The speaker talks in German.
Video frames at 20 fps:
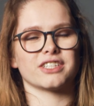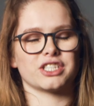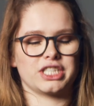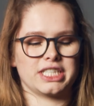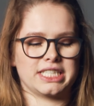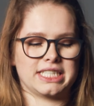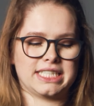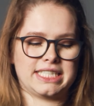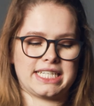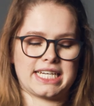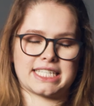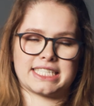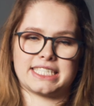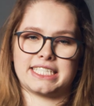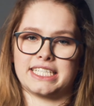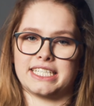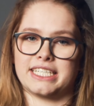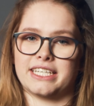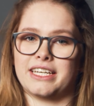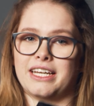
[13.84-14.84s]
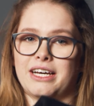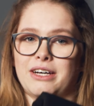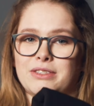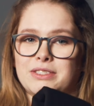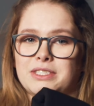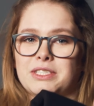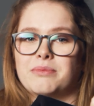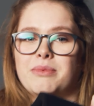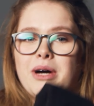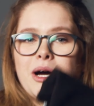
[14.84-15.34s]
verschiedene Textilien aus
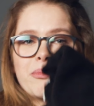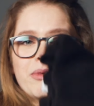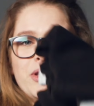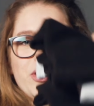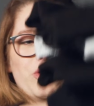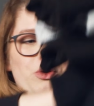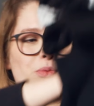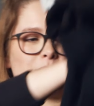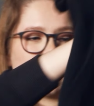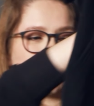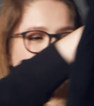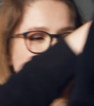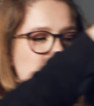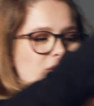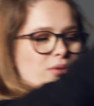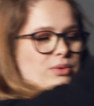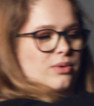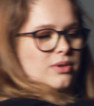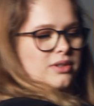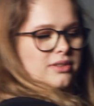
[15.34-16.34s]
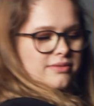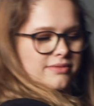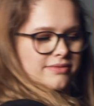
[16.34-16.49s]
dem abihome Katalog.